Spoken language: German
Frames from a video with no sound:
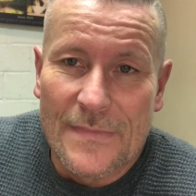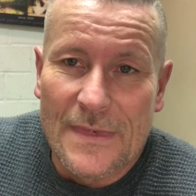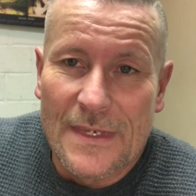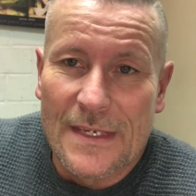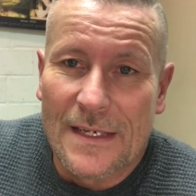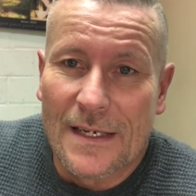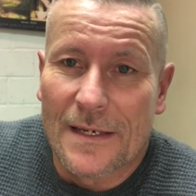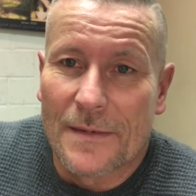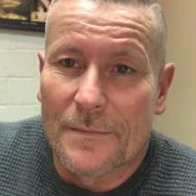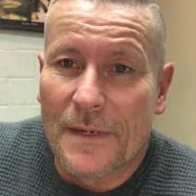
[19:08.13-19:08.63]

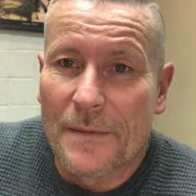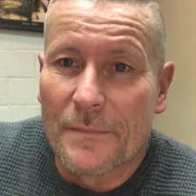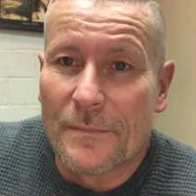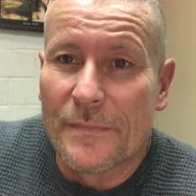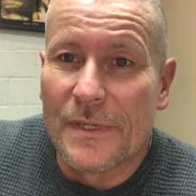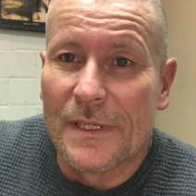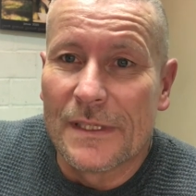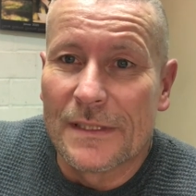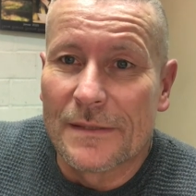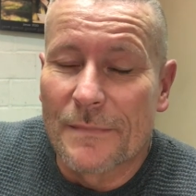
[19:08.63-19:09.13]
ja, mein
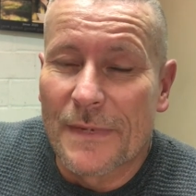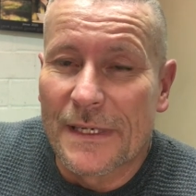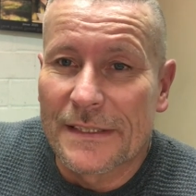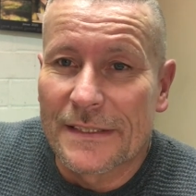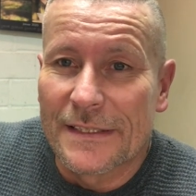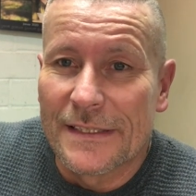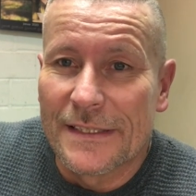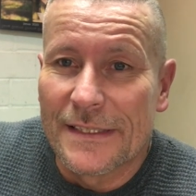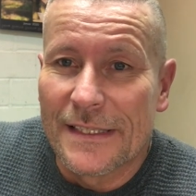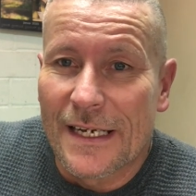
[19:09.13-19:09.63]

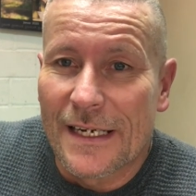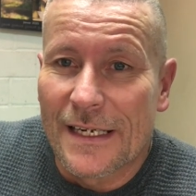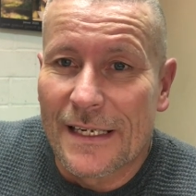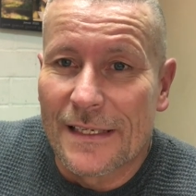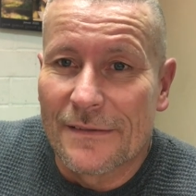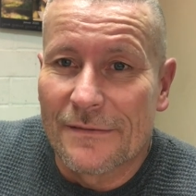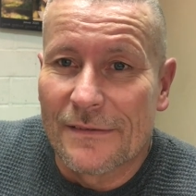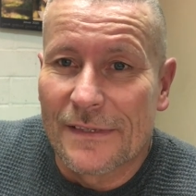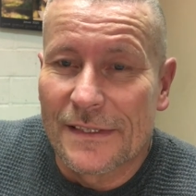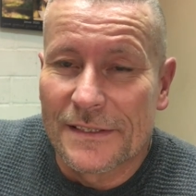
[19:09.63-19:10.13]

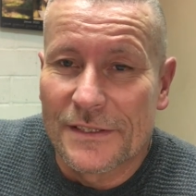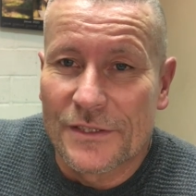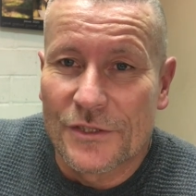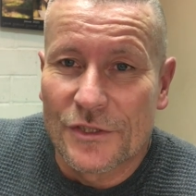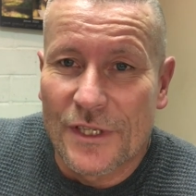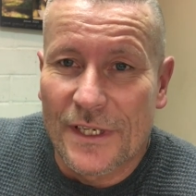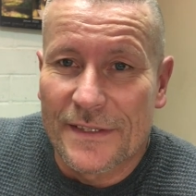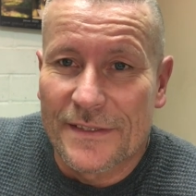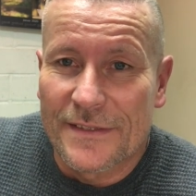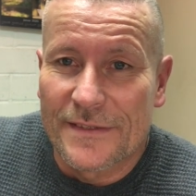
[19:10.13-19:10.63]
Bildmaterial, was ich
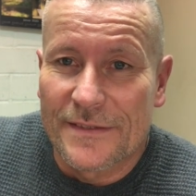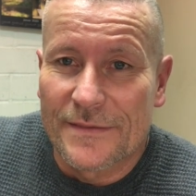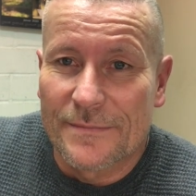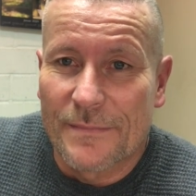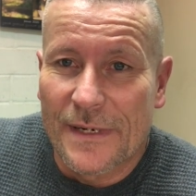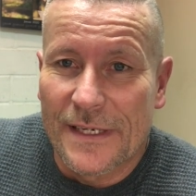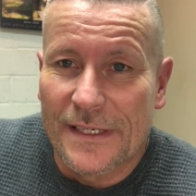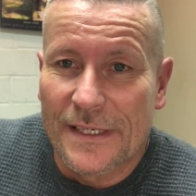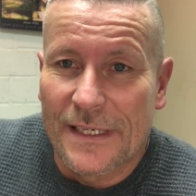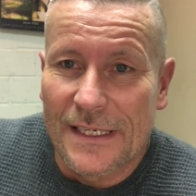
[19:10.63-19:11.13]
jetzt
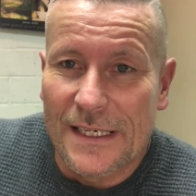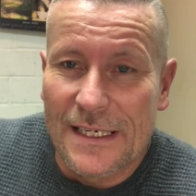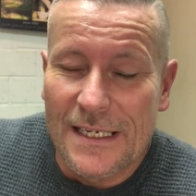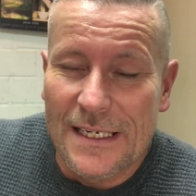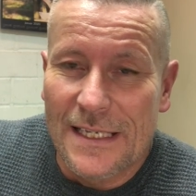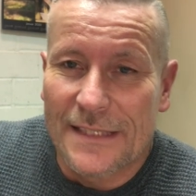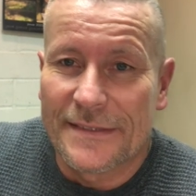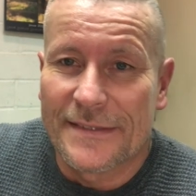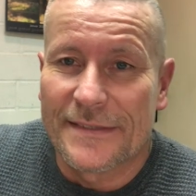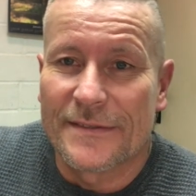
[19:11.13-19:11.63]
bei der
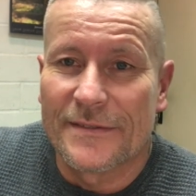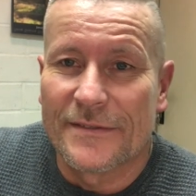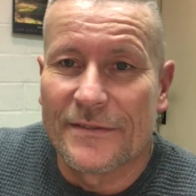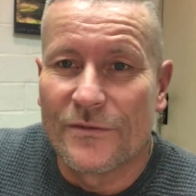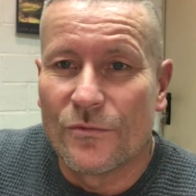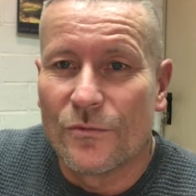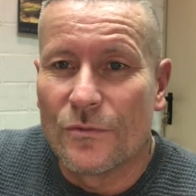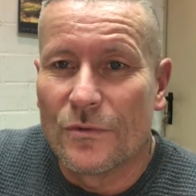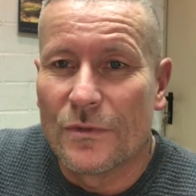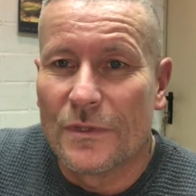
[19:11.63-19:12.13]
letzten
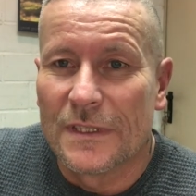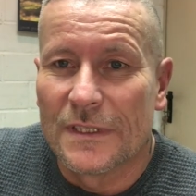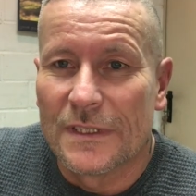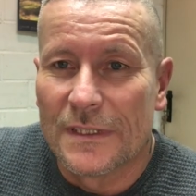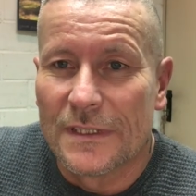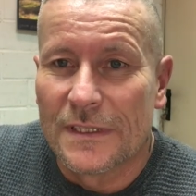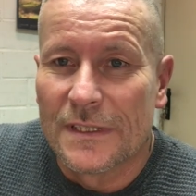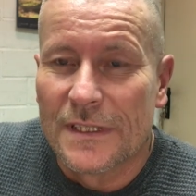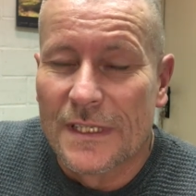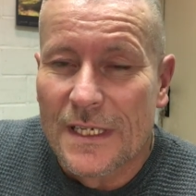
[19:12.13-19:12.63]

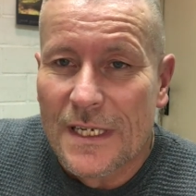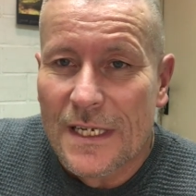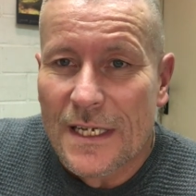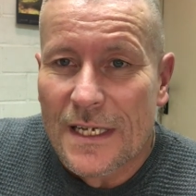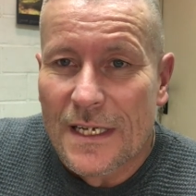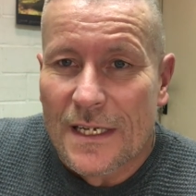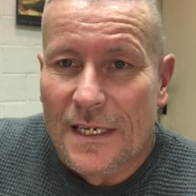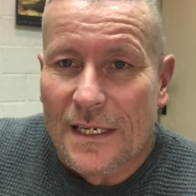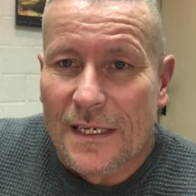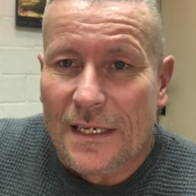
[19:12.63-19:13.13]
Suche
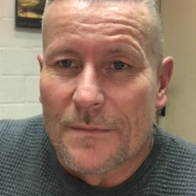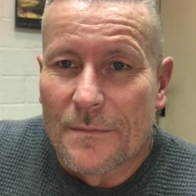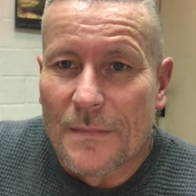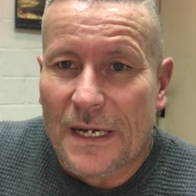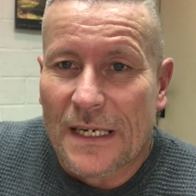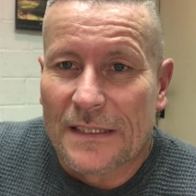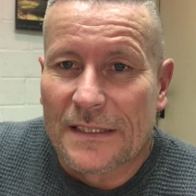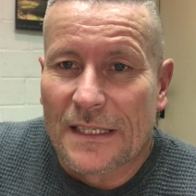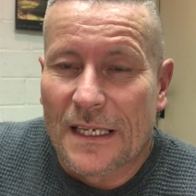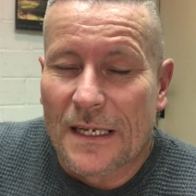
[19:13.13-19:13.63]

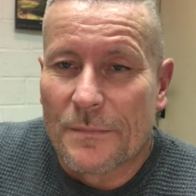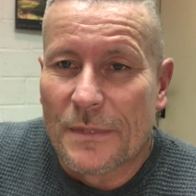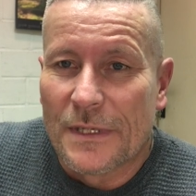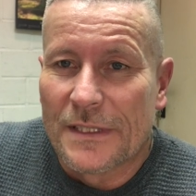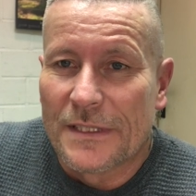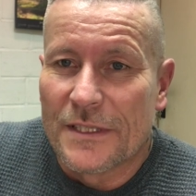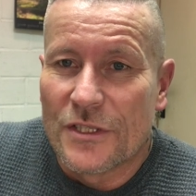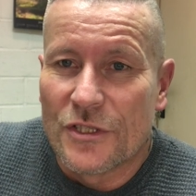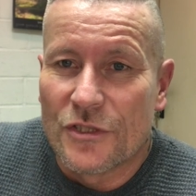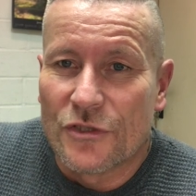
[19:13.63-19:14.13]
gemacht habe,
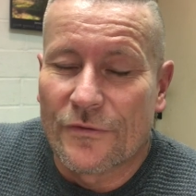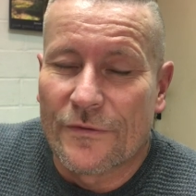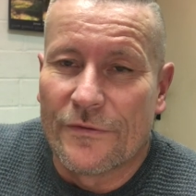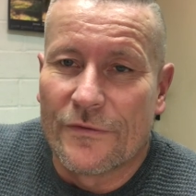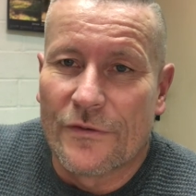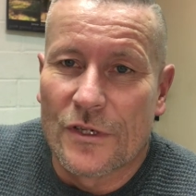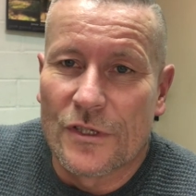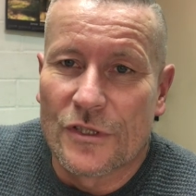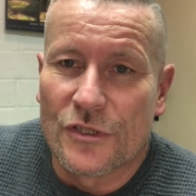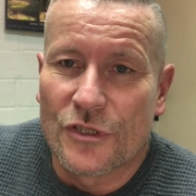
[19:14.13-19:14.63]
nicht
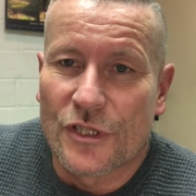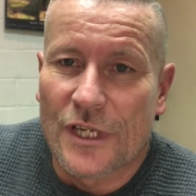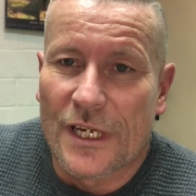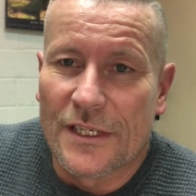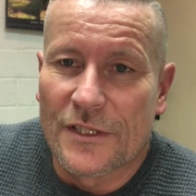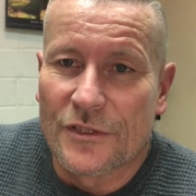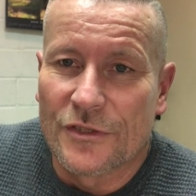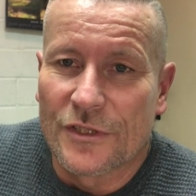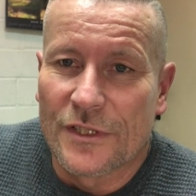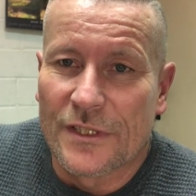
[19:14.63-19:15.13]

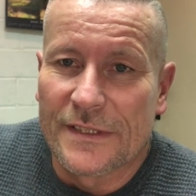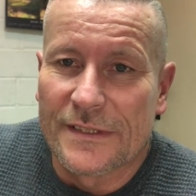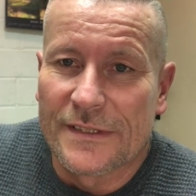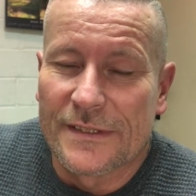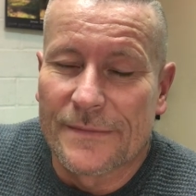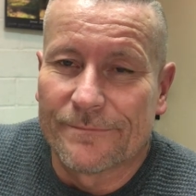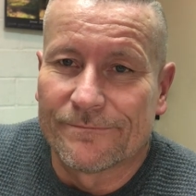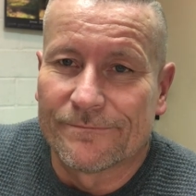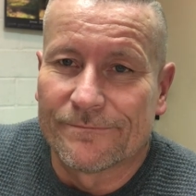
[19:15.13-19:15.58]
vollständig ist.